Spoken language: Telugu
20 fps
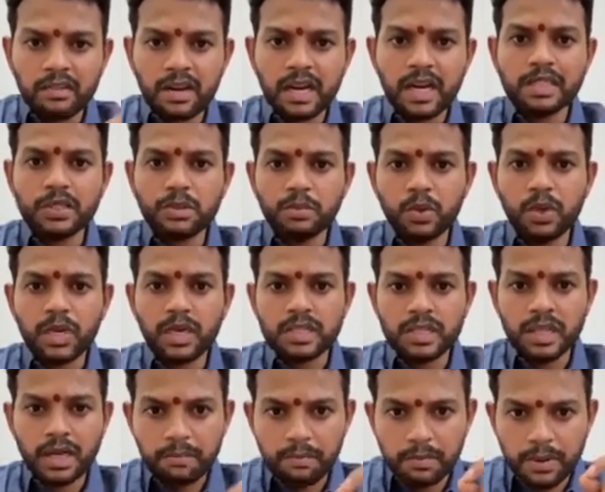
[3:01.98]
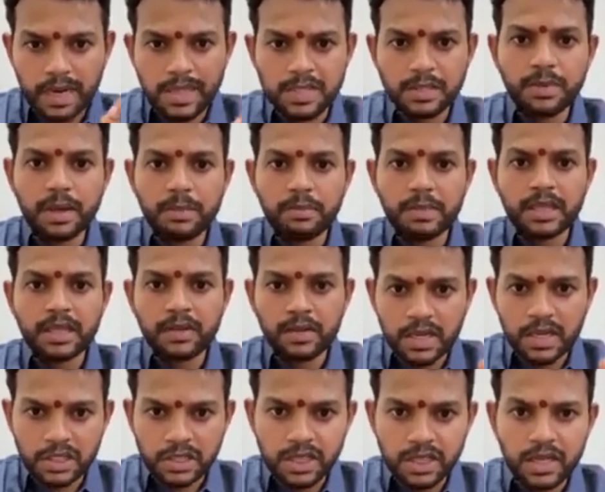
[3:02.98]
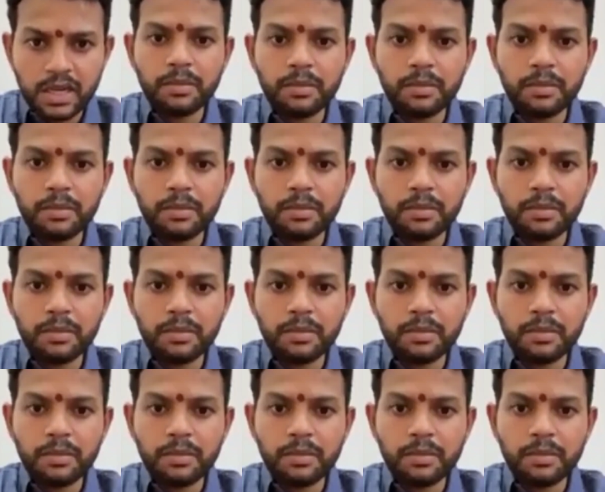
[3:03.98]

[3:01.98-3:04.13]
ఎవరికి అవకాశం ఉన్నా సరే ప్లాస్మా మాత్రం